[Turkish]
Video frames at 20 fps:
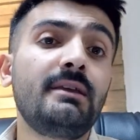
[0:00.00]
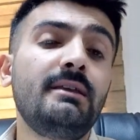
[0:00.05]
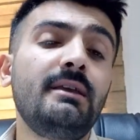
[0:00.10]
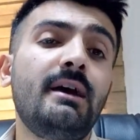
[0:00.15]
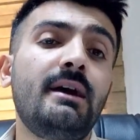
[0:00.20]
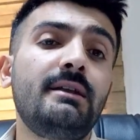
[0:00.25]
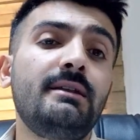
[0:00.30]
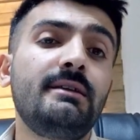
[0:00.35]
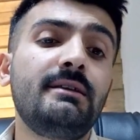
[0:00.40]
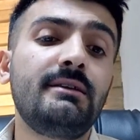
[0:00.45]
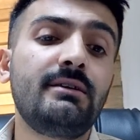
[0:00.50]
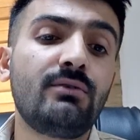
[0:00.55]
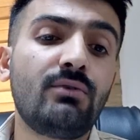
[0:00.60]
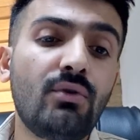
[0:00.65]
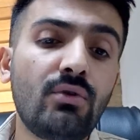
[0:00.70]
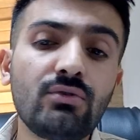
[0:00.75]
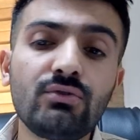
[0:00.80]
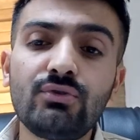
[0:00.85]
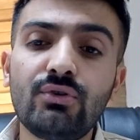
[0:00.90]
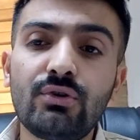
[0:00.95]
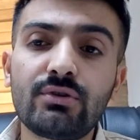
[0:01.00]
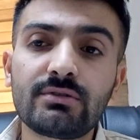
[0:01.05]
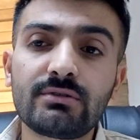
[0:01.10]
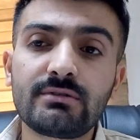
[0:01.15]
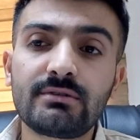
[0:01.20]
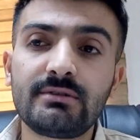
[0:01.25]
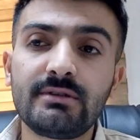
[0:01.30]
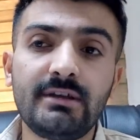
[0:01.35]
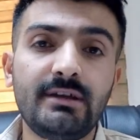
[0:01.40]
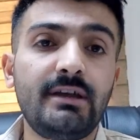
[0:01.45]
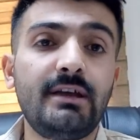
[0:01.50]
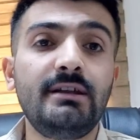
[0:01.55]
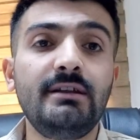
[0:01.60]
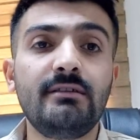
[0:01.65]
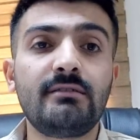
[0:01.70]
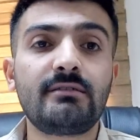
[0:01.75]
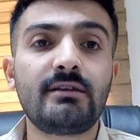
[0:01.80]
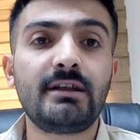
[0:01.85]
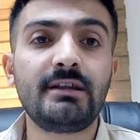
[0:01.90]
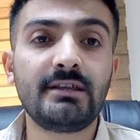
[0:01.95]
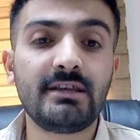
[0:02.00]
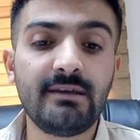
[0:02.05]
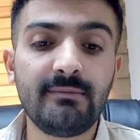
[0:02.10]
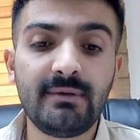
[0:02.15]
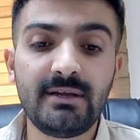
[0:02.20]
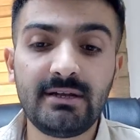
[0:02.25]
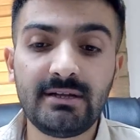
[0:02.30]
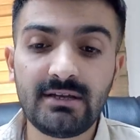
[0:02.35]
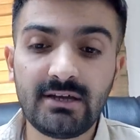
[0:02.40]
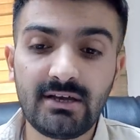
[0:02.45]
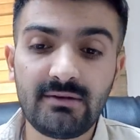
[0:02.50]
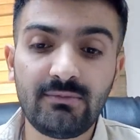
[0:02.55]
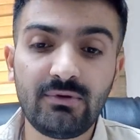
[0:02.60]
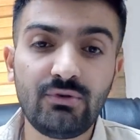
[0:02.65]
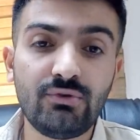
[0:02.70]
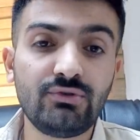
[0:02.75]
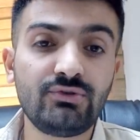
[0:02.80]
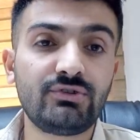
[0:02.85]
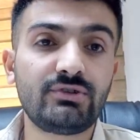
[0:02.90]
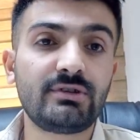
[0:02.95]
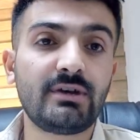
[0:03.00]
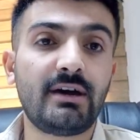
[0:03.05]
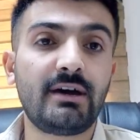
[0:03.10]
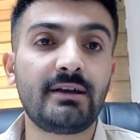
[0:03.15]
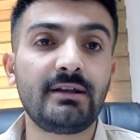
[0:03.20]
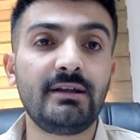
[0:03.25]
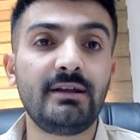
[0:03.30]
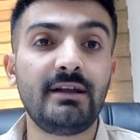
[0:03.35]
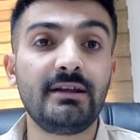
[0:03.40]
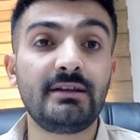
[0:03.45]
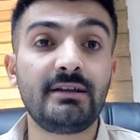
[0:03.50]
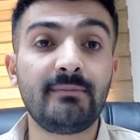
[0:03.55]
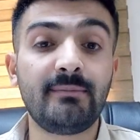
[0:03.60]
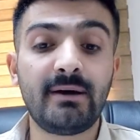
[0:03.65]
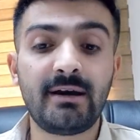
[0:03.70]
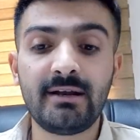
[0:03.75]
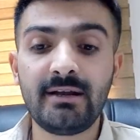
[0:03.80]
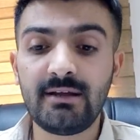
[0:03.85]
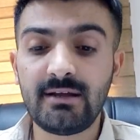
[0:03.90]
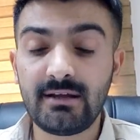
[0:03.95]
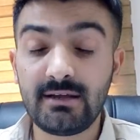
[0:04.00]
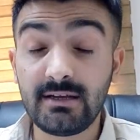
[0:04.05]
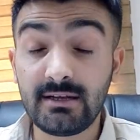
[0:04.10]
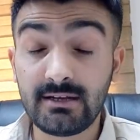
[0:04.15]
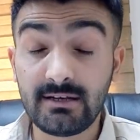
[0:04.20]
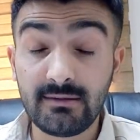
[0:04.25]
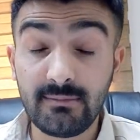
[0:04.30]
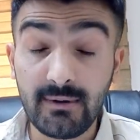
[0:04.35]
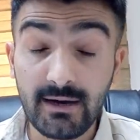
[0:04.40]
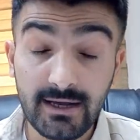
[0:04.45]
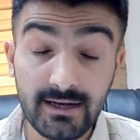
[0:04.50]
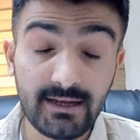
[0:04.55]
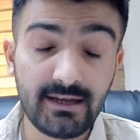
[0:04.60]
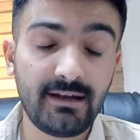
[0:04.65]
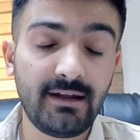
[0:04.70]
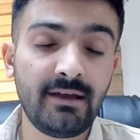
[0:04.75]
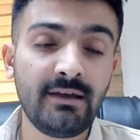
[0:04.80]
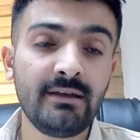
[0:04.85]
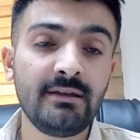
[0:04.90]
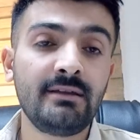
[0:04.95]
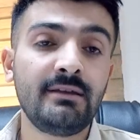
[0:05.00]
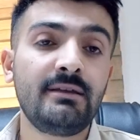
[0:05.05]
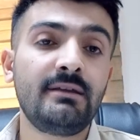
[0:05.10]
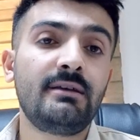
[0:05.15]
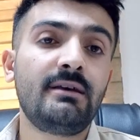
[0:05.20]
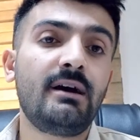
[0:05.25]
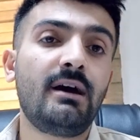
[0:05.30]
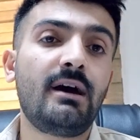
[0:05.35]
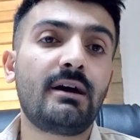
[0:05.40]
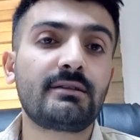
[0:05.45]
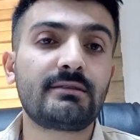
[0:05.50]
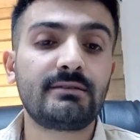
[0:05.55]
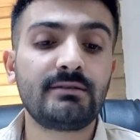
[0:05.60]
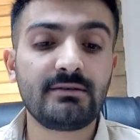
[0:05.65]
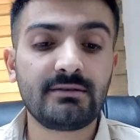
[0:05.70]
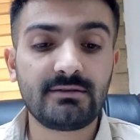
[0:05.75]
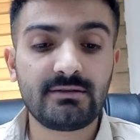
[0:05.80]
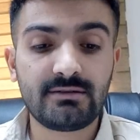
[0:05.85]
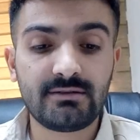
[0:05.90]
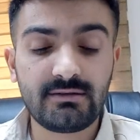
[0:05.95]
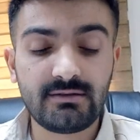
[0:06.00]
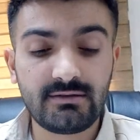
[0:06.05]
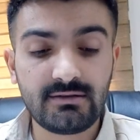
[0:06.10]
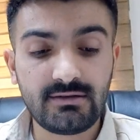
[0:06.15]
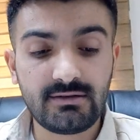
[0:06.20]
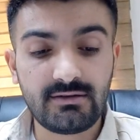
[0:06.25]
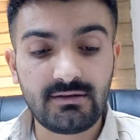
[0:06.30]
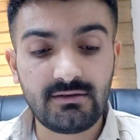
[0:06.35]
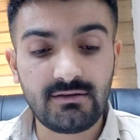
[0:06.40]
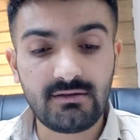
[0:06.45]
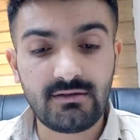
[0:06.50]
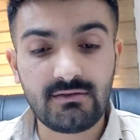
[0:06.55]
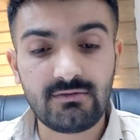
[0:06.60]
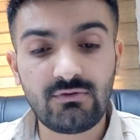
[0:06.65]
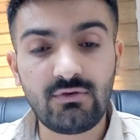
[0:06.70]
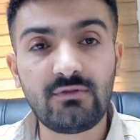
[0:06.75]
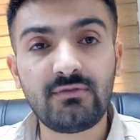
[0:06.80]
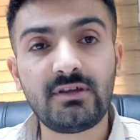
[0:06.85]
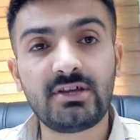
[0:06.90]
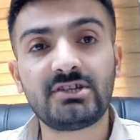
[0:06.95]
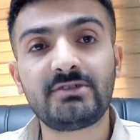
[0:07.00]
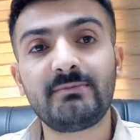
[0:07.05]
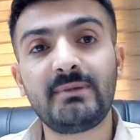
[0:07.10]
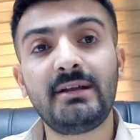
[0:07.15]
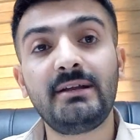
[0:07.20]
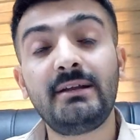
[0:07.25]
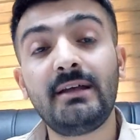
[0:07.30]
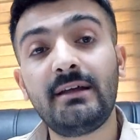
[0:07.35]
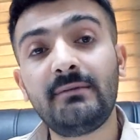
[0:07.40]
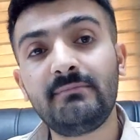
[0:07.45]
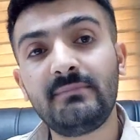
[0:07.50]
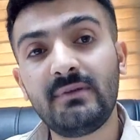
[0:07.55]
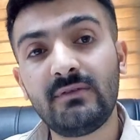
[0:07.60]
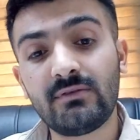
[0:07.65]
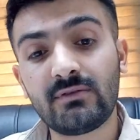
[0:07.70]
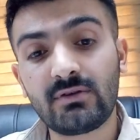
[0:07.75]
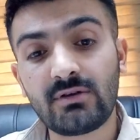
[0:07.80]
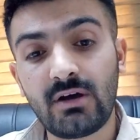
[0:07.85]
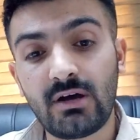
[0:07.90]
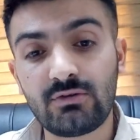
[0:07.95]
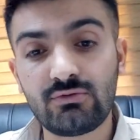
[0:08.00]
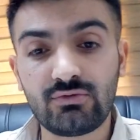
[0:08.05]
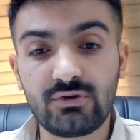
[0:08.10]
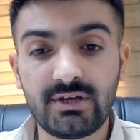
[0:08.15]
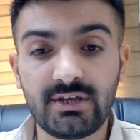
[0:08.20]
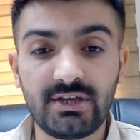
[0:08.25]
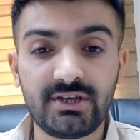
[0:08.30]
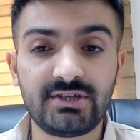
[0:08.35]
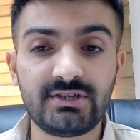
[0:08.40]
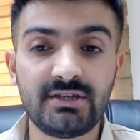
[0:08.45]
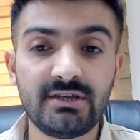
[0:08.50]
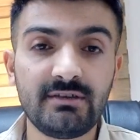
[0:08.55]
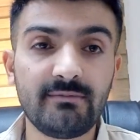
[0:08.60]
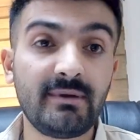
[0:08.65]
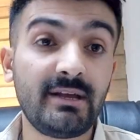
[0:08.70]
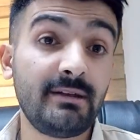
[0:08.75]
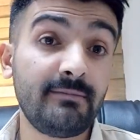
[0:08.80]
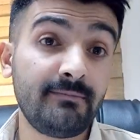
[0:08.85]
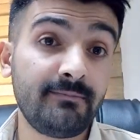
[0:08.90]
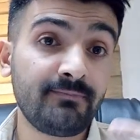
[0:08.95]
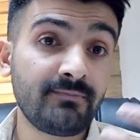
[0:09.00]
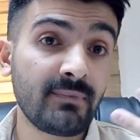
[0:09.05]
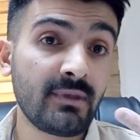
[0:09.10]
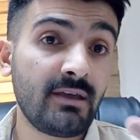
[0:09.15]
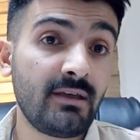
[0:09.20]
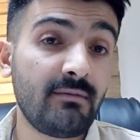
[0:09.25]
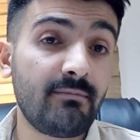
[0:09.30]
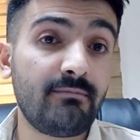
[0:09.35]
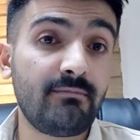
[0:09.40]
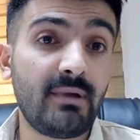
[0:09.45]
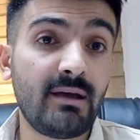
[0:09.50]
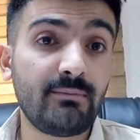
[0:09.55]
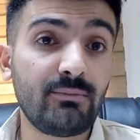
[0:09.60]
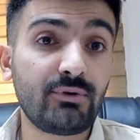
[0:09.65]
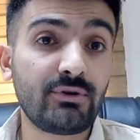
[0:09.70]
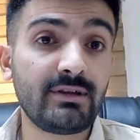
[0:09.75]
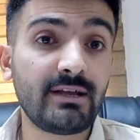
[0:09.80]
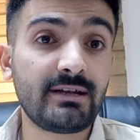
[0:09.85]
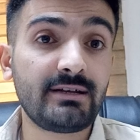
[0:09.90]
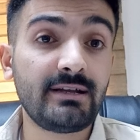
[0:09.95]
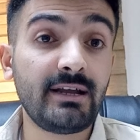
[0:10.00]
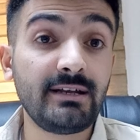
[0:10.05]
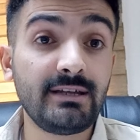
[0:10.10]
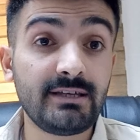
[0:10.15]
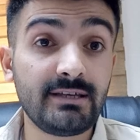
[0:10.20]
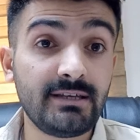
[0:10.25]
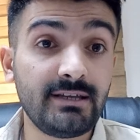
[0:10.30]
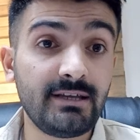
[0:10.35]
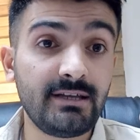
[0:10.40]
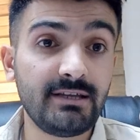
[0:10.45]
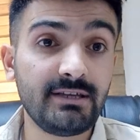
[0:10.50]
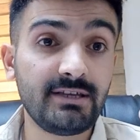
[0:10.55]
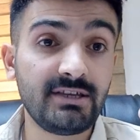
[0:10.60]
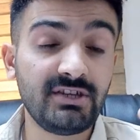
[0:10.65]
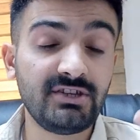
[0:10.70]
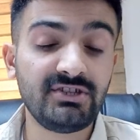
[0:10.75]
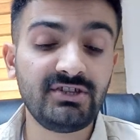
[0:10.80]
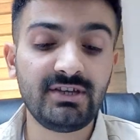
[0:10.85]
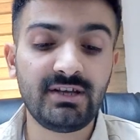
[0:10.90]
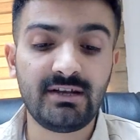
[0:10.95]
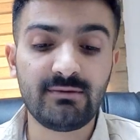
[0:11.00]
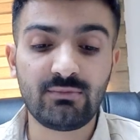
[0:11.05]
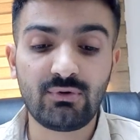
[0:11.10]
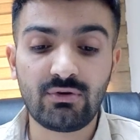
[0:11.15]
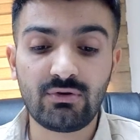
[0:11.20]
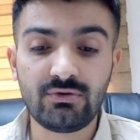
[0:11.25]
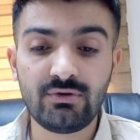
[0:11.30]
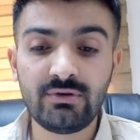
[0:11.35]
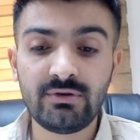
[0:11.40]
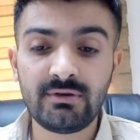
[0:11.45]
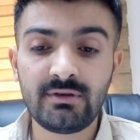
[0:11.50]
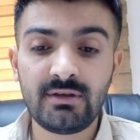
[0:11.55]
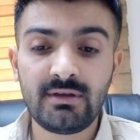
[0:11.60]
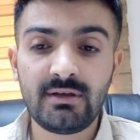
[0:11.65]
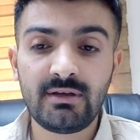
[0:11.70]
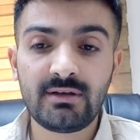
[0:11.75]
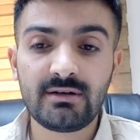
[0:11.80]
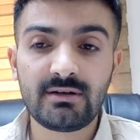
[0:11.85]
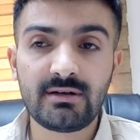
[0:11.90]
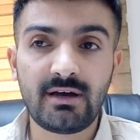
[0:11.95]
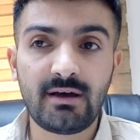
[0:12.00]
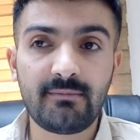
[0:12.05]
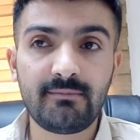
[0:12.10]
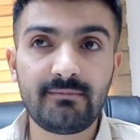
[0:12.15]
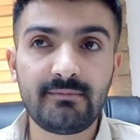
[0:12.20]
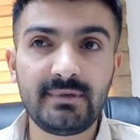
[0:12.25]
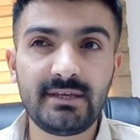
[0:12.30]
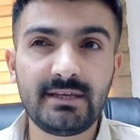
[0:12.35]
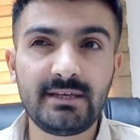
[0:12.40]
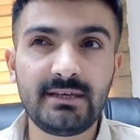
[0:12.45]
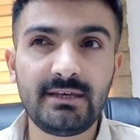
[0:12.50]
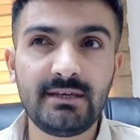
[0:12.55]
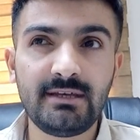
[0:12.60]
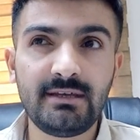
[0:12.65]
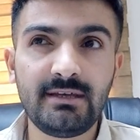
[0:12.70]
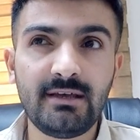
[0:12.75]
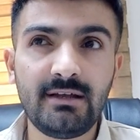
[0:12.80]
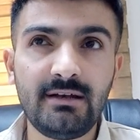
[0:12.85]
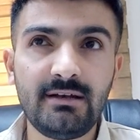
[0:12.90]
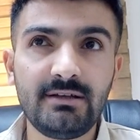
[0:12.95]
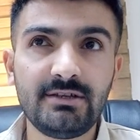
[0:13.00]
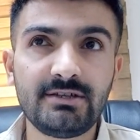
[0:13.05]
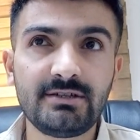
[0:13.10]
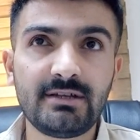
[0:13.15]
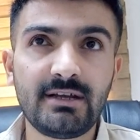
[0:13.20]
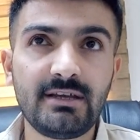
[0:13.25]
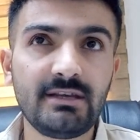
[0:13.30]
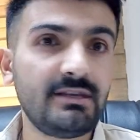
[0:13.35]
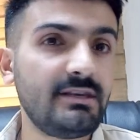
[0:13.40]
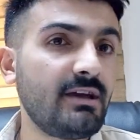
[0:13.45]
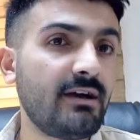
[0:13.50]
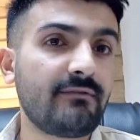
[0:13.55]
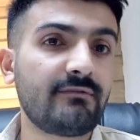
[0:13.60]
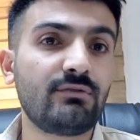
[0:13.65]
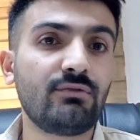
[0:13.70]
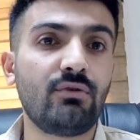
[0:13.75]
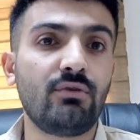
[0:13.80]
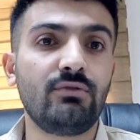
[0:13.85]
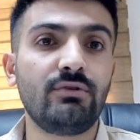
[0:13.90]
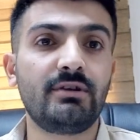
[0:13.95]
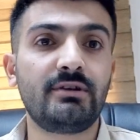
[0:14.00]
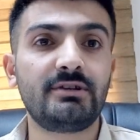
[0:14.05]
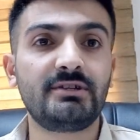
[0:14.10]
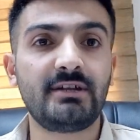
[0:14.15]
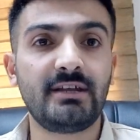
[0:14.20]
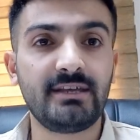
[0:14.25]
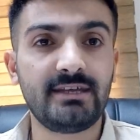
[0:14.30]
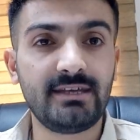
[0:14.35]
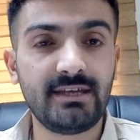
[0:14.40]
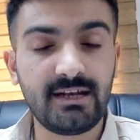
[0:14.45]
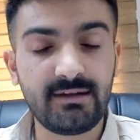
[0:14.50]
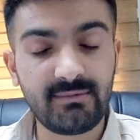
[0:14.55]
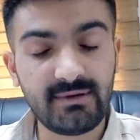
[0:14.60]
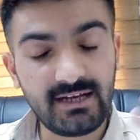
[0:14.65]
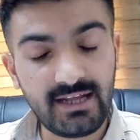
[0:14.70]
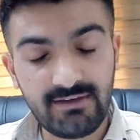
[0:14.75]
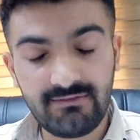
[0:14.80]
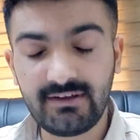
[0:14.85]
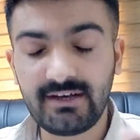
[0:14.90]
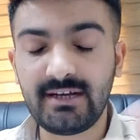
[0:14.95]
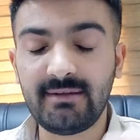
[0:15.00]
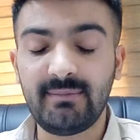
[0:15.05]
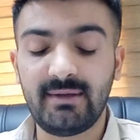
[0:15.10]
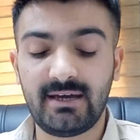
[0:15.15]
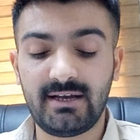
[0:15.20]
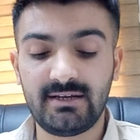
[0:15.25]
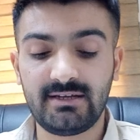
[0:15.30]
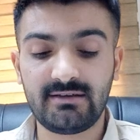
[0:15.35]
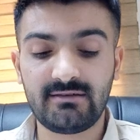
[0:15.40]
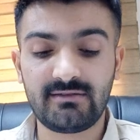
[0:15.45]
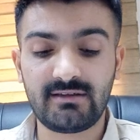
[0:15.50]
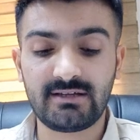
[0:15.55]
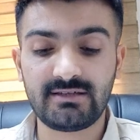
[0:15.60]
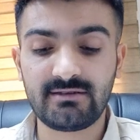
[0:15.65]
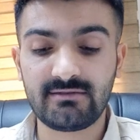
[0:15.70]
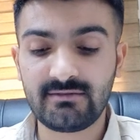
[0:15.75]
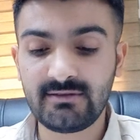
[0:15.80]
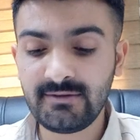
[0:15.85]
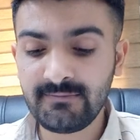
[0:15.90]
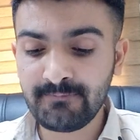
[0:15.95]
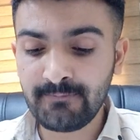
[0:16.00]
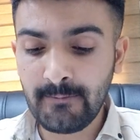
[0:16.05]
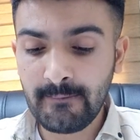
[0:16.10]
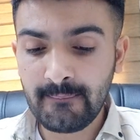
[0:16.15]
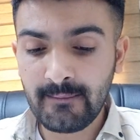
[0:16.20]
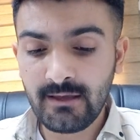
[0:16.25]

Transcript: Yani 14 e, Nisan 2023 tarihiyle itibari, itibariyle artık e, sözleşmeliden biz kadroya geçtik. Benim memuriyetten iki, ikinci yılım oluyor. Tam iki yıl işte iki hafta oluyor işte iki yılımı devirdim yani kısacası.